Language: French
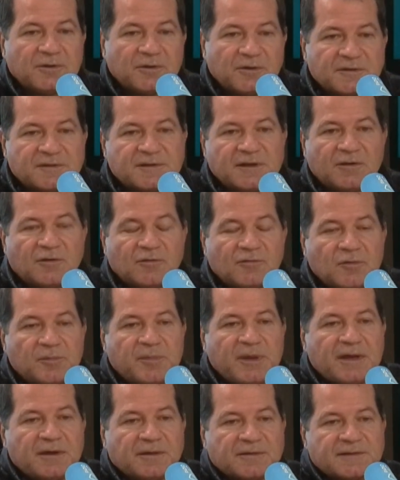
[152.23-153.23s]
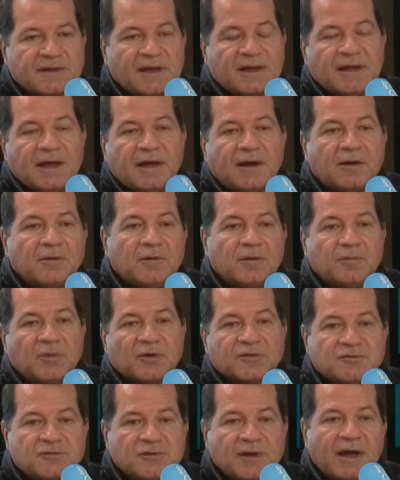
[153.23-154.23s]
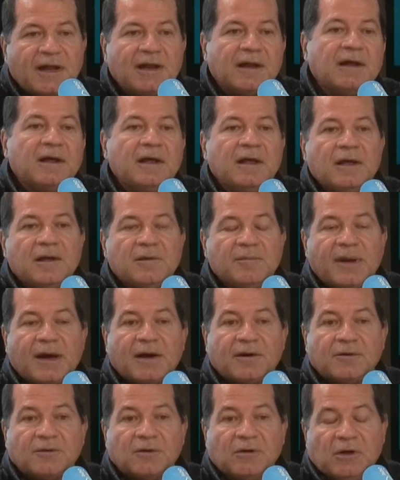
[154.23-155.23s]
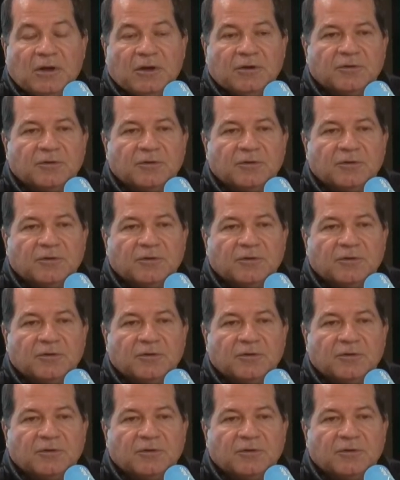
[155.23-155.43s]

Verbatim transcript: Non, c'est on vous pique en salaire euh, mensuel par an.